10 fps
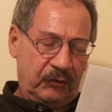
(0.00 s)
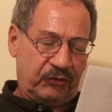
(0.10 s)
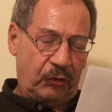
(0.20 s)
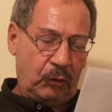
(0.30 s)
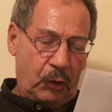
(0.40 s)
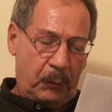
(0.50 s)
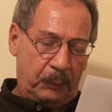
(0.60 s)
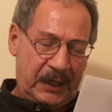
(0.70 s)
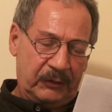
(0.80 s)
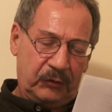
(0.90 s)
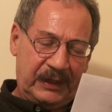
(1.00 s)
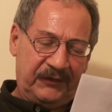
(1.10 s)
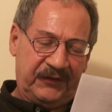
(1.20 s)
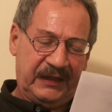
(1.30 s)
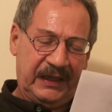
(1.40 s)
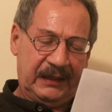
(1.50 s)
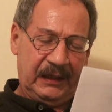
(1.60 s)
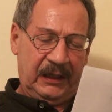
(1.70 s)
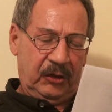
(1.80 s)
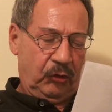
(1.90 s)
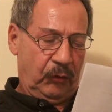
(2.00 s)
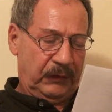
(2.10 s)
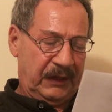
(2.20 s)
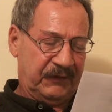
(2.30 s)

son como planos de cine donde